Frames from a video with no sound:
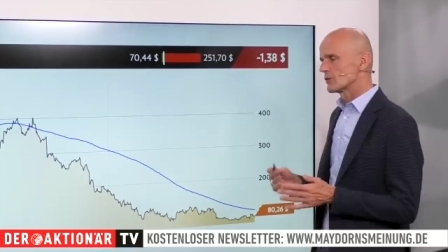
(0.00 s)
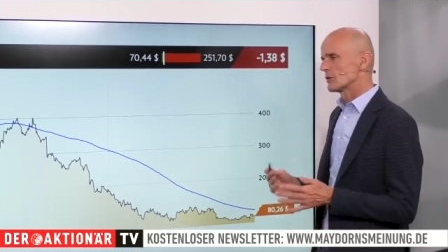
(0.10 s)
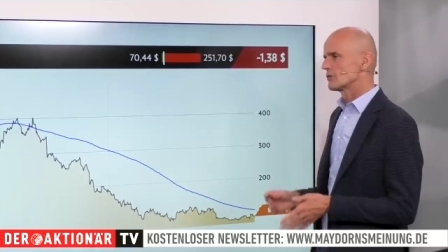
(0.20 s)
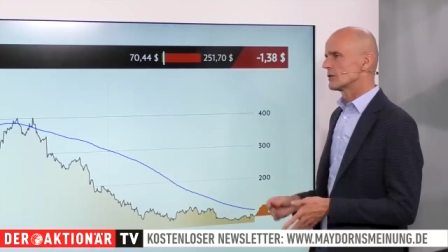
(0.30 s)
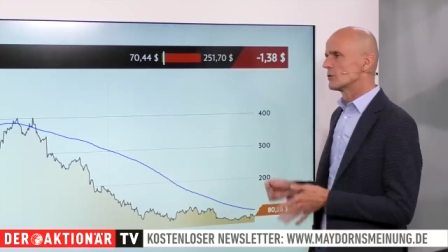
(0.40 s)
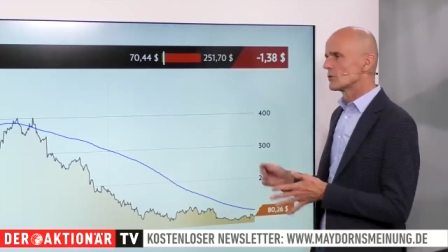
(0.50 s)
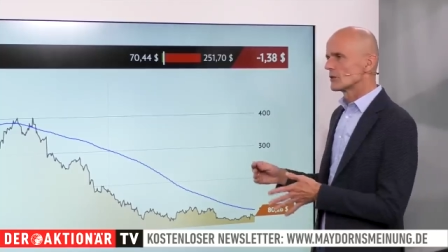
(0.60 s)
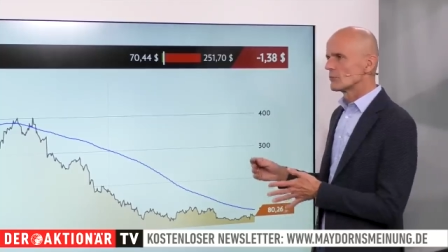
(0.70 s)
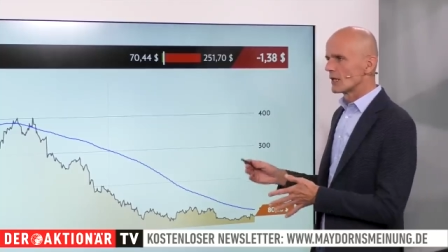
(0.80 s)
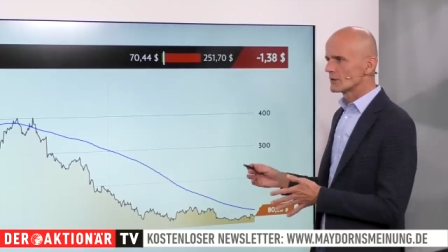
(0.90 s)
von einer viel
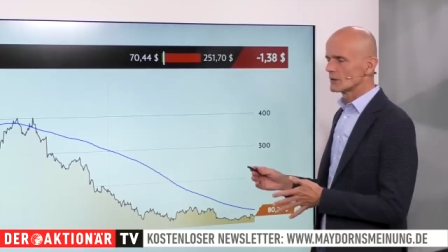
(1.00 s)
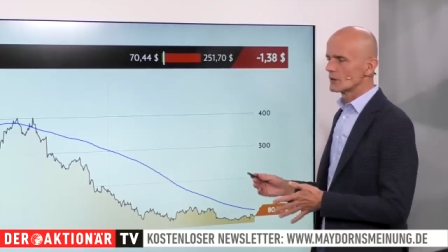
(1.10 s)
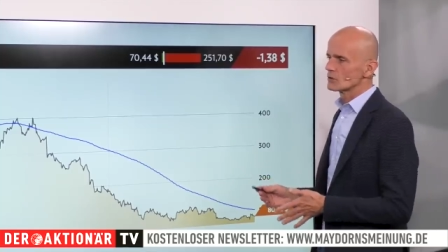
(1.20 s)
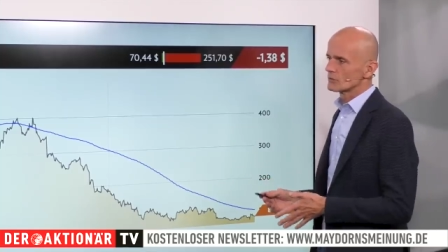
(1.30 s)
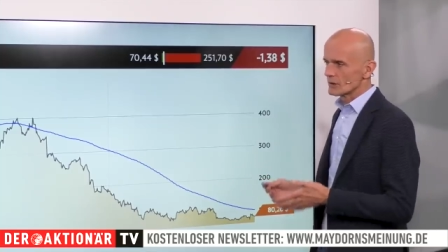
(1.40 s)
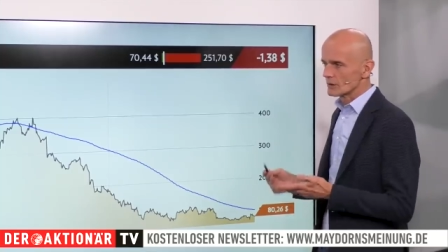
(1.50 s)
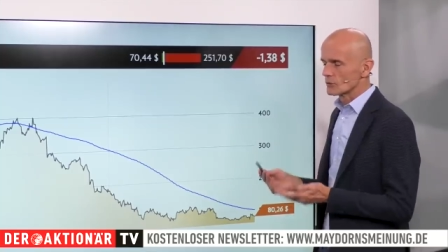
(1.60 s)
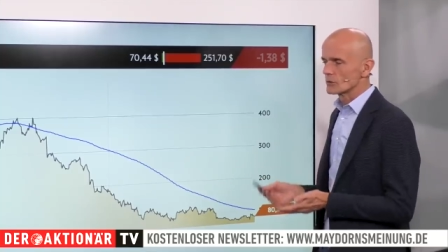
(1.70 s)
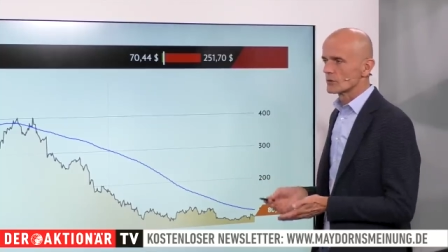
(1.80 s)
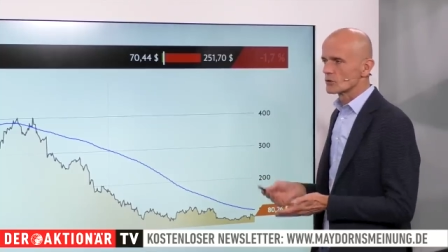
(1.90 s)
höheren Basis aus, was
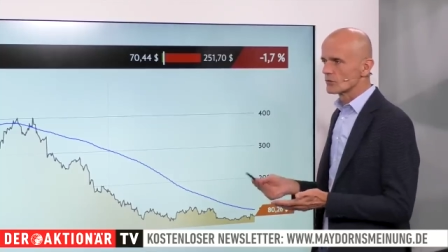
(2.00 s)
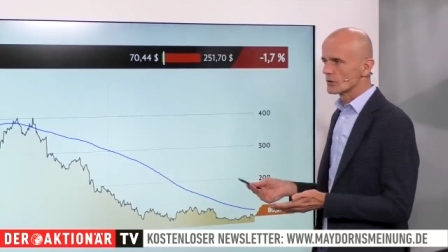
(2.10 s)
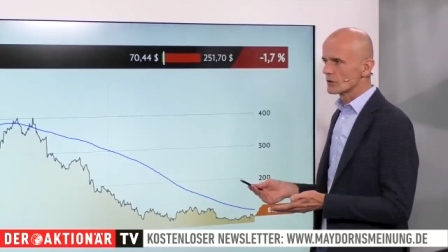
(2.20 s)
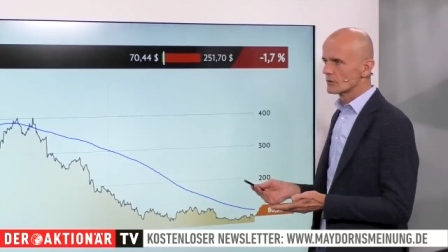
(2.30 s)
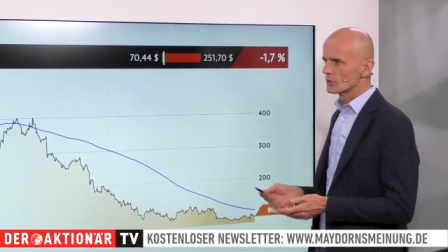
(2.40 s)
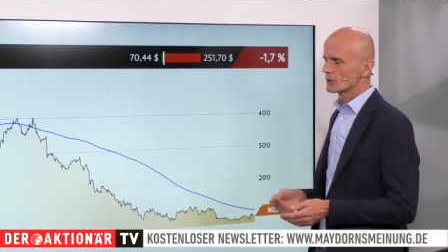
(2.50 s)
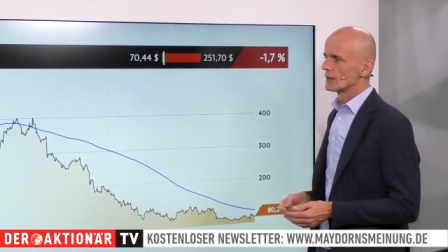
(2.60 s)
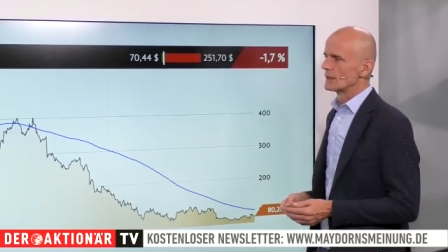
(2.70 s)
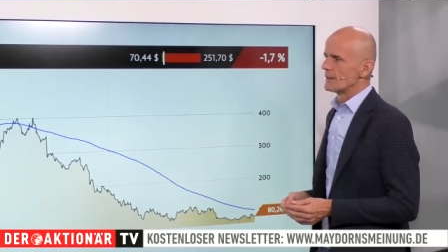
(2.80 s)
natürlich dann auch schwieriger wird.